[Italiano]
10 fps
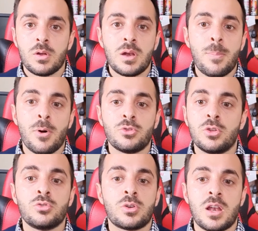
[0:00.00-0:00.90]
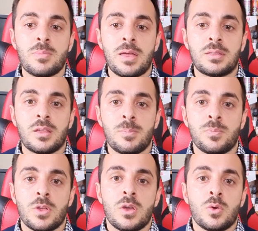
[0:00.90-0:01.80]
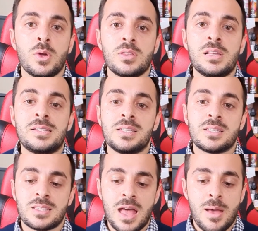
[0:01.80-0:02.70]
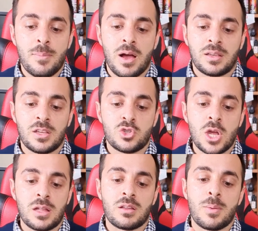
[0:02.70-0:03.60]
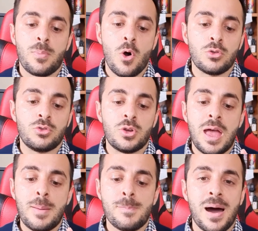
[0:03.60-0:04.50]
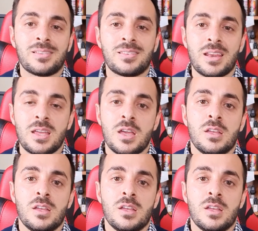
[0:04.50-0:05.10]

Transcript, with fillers: la pod non alimenta. Quindi il sistema che c'è tra pod e battery